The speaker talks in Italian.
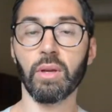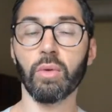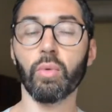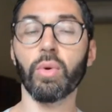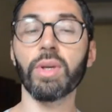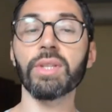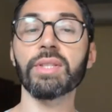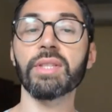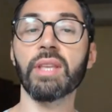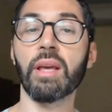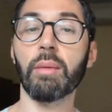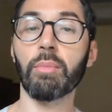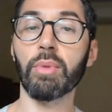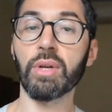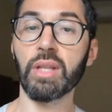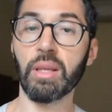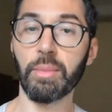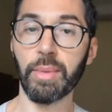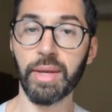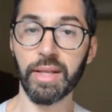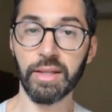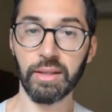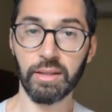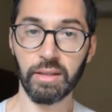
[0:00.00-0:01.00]
Questi
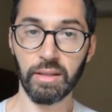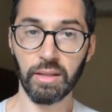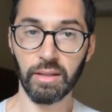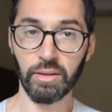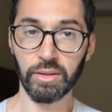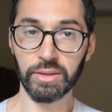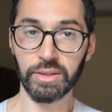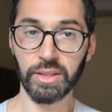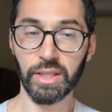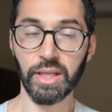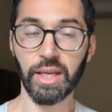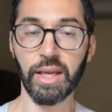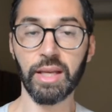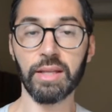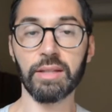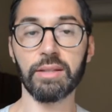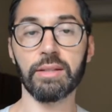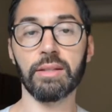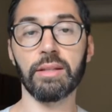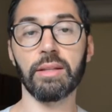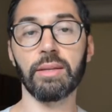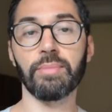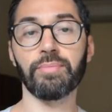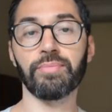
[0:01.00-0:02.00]
abbonamenti non
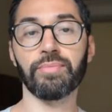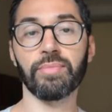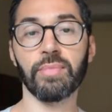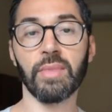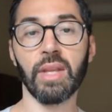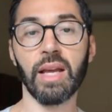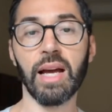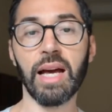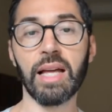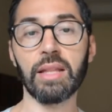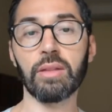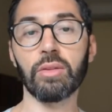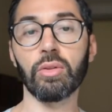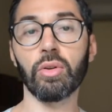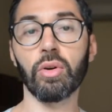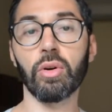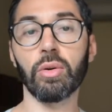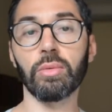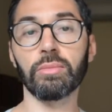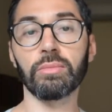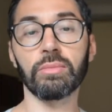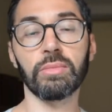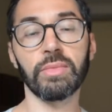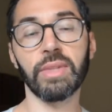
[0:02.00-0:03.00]
richiesti
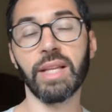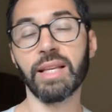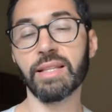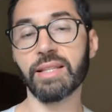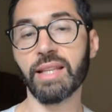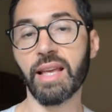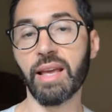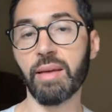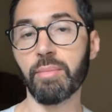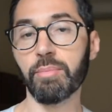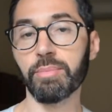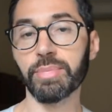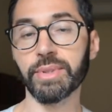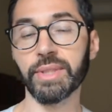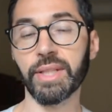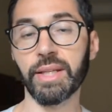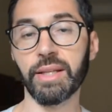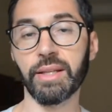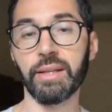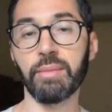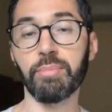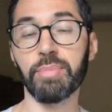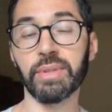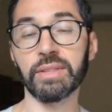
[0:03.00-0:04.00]
hanno da
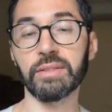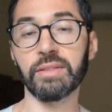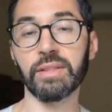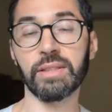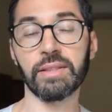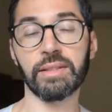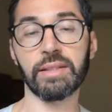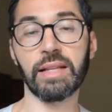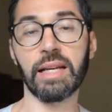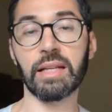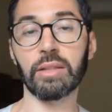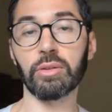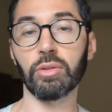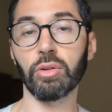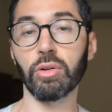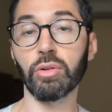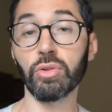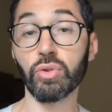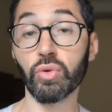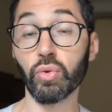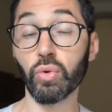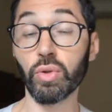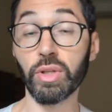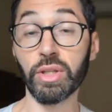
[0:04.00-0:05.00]
sempre
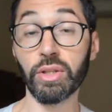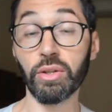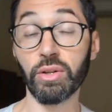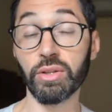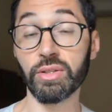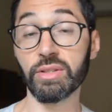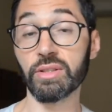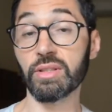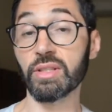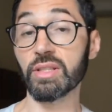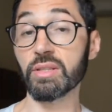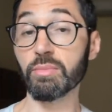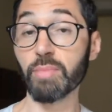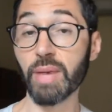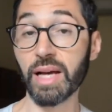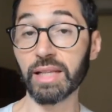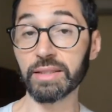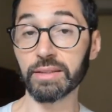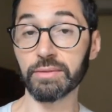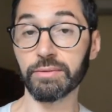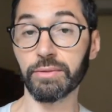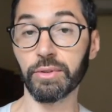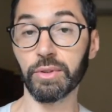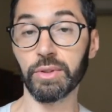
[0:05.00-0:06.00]
imperversato sui nostri
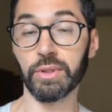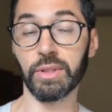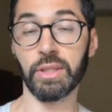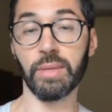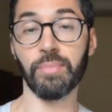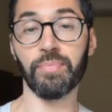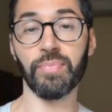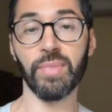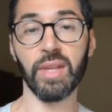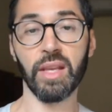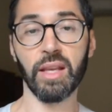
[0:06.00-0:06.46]
smartphone.